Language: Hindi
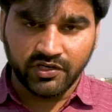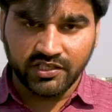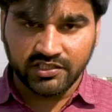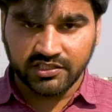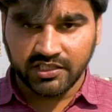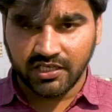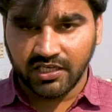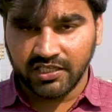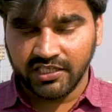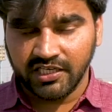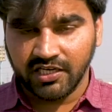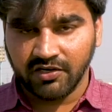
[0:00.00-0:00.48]
ने
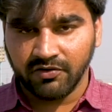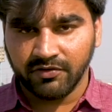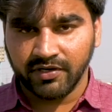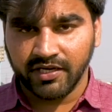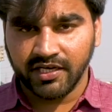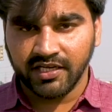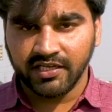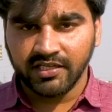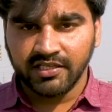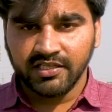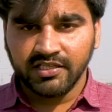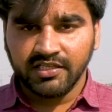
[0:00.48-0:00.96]
हिस्सा लिया हुआ
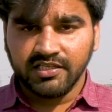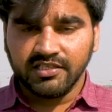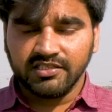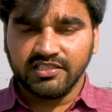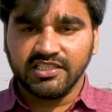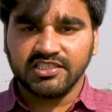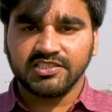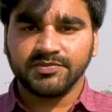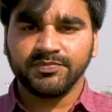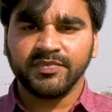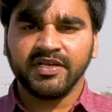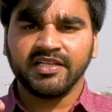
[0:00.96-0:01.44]
है
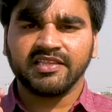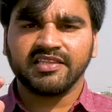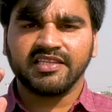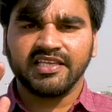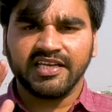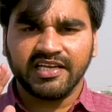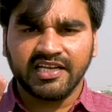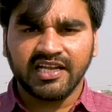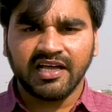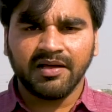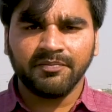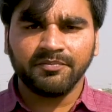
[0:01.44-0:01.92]
जिसमें
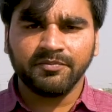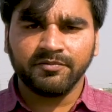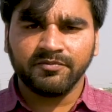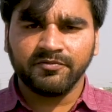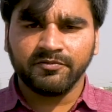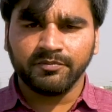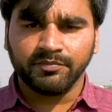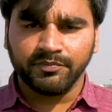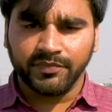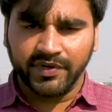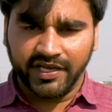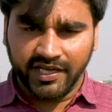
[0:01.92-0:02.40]
13
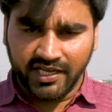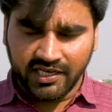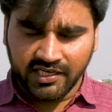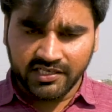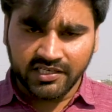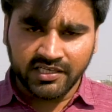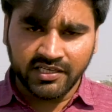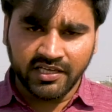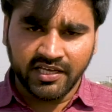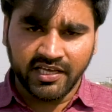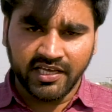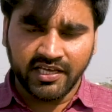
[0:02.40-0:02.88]
मेल
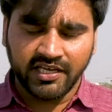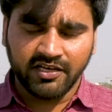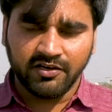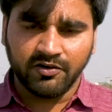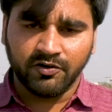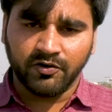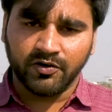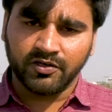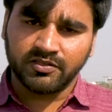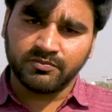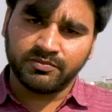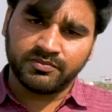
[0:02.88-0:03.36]
हैं
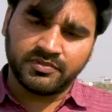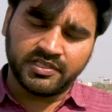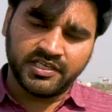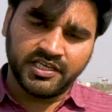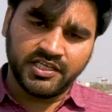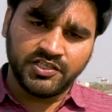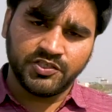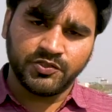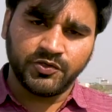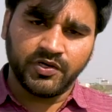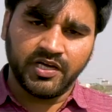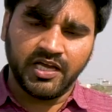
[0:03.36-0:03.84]
और
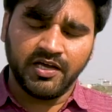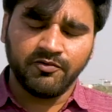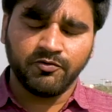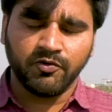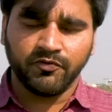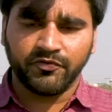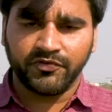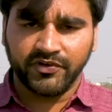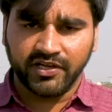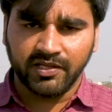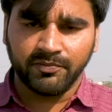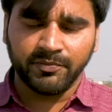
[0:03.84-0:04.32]
तीन जो हैं
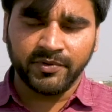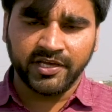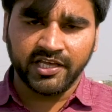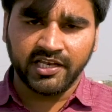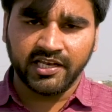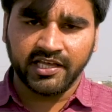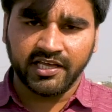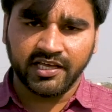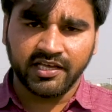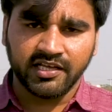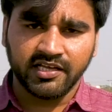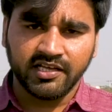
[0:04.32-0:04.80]
वो
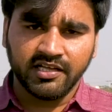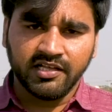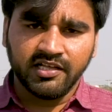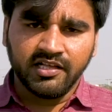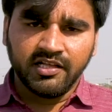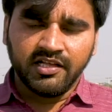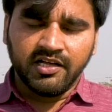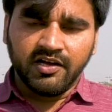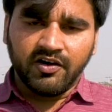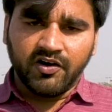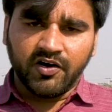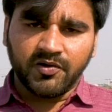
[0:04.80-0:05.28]
फीमेल हैं
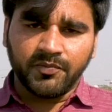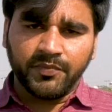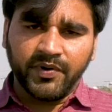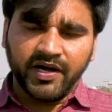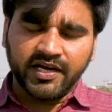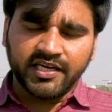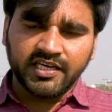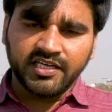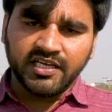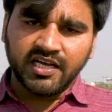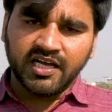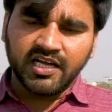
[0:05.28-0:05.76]
और
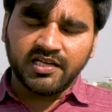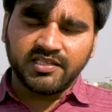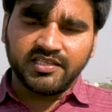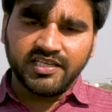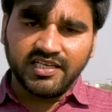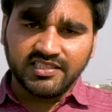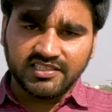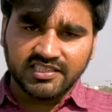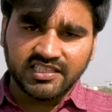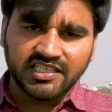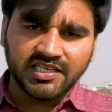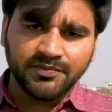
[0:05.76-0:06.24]
बाकी अगर
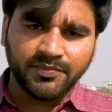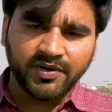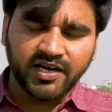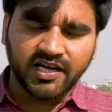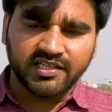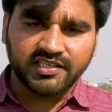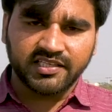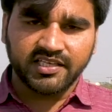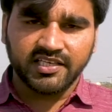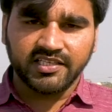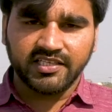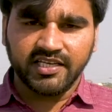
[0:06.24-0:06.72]
देसी की
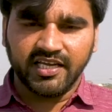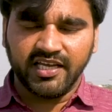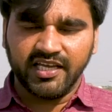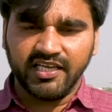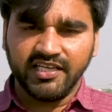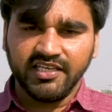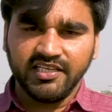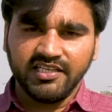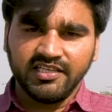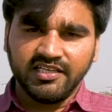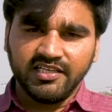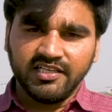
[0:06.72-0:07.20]
बात की जाए